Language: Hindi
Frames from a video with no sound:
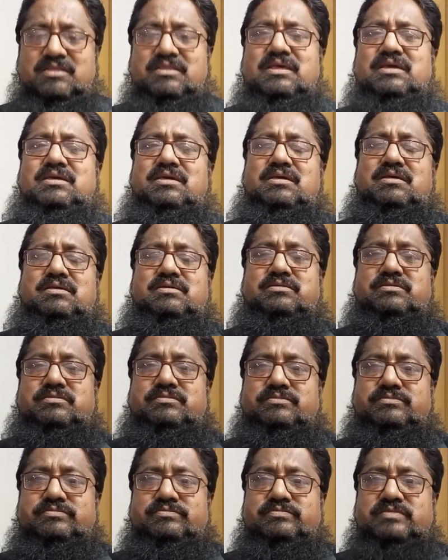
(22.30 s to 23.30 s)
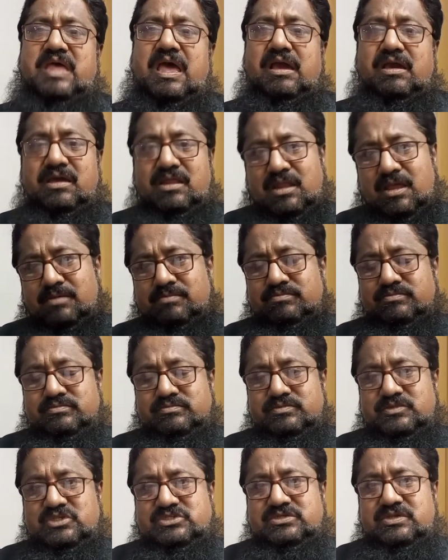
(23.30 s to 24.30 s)
देखिए अगर हम
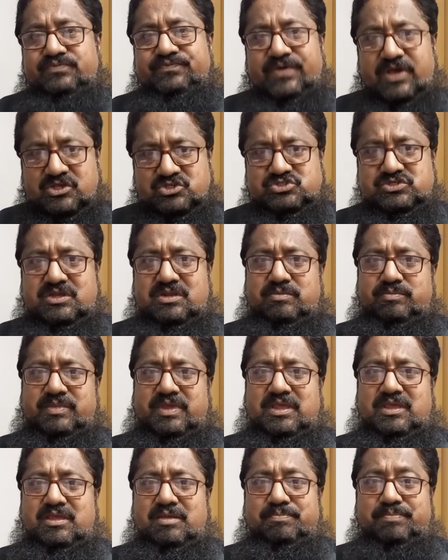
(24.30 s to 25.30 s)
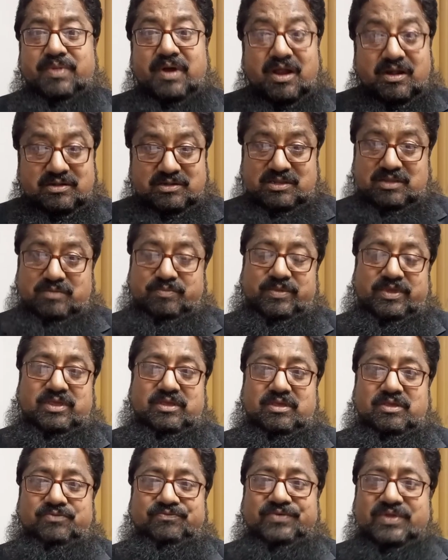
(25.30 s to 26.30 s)
किसी फंक्शन में पार्टी
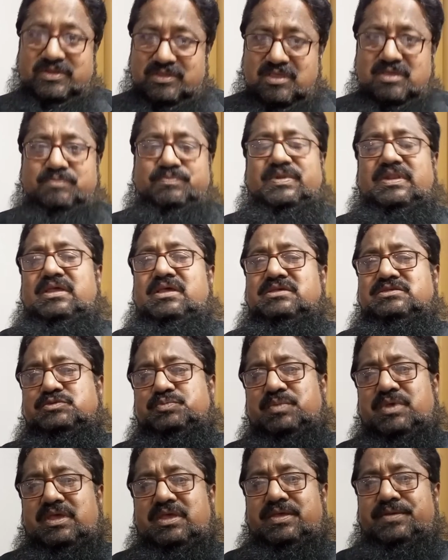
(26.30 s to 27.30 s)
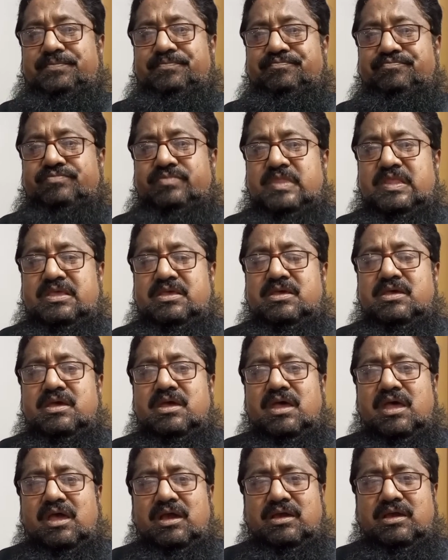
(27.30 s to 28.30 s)
में वर्किंग प्लेस में
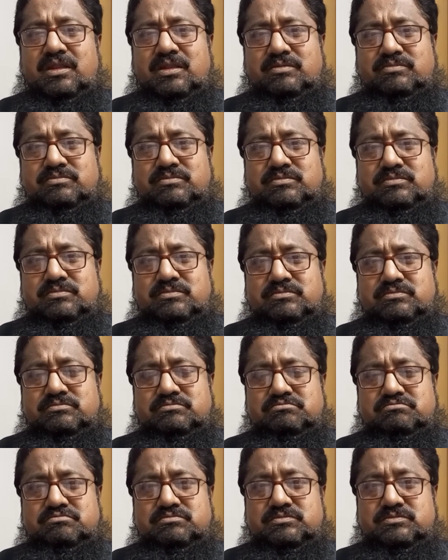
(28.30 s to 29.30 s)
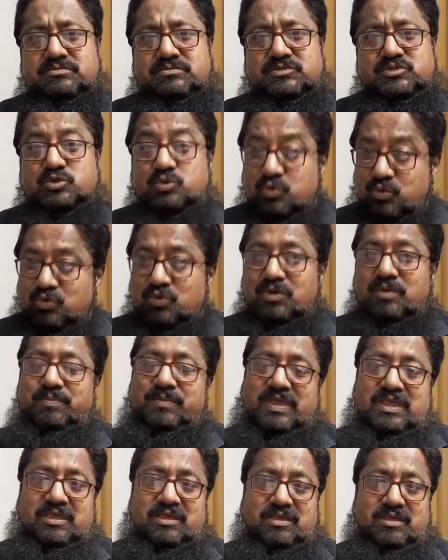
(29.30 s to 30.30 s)
अगर हम स्कूल
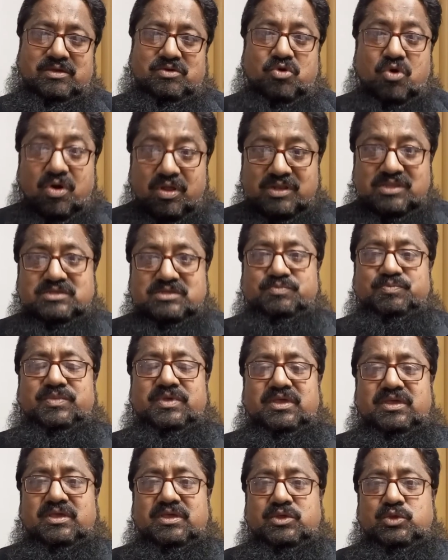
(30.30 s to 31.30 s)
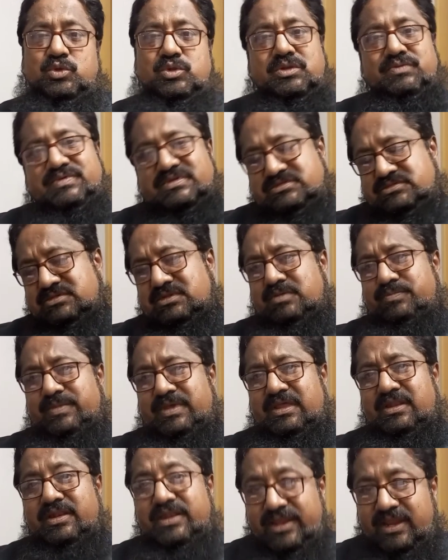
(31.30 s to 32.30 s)
में कॉलेज में यूनिवर्सिटी
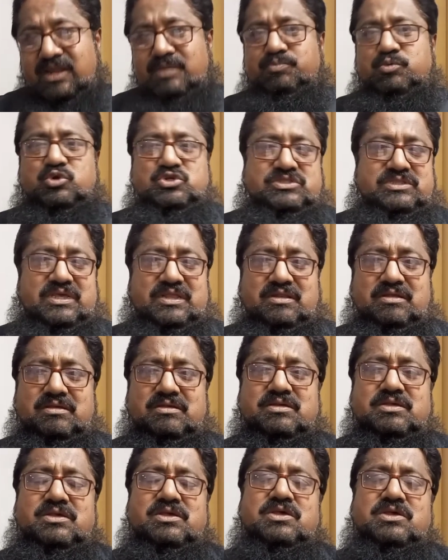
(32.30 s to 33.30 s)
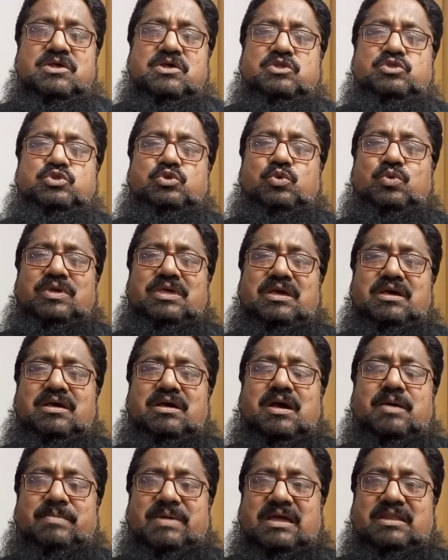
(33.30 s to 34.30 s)
में लेट पहुंचते हैं ना तो गोया
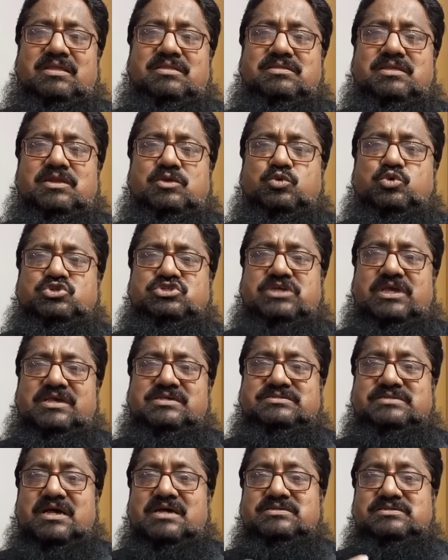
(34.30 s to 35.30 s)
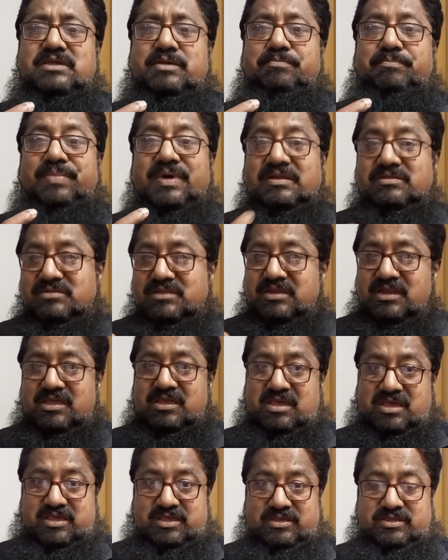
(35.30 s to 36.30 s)
हमारे अंदर कुछ एहसास बर्तरी
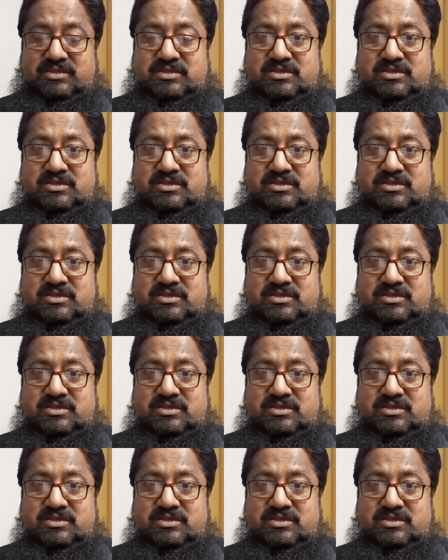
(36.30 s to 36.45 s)
है